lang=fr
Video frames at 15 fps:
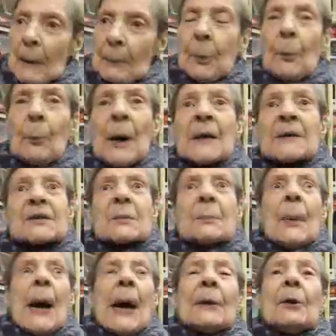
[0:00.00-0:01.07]
bah pour moi,
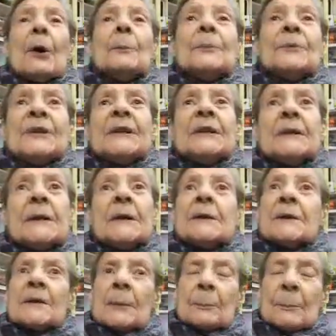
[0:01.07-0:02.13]
c'est pas un homme digne
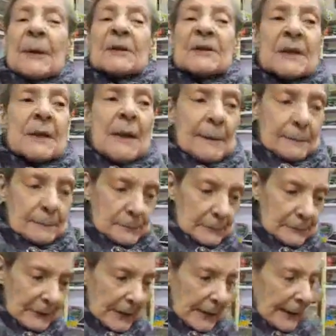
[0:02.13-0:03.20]
d'être président.
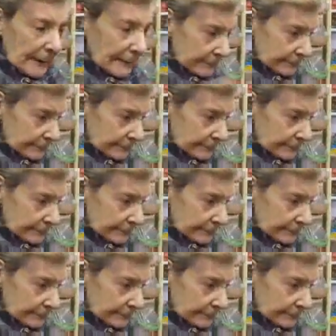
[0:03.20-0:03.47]
Voilà.